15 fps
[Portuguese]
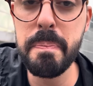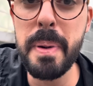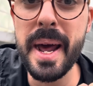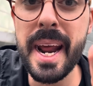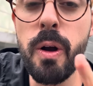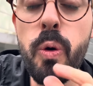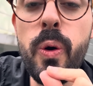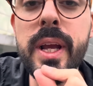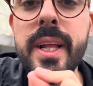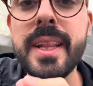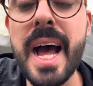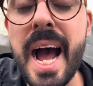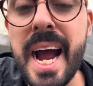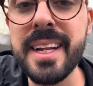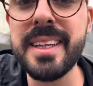para
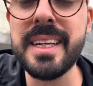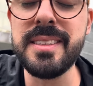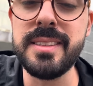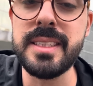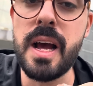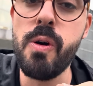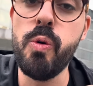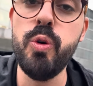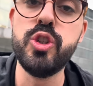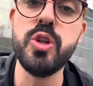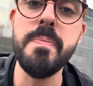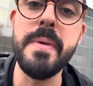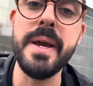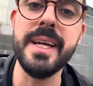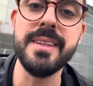cuidar da saúde
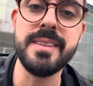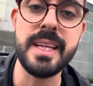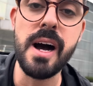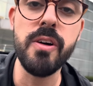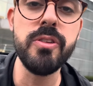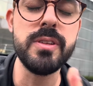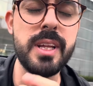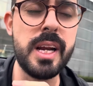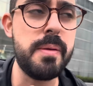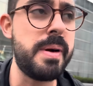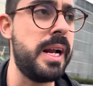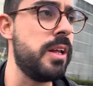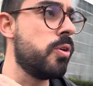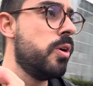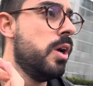mental do
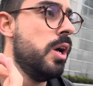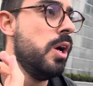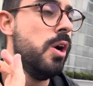trabalhador.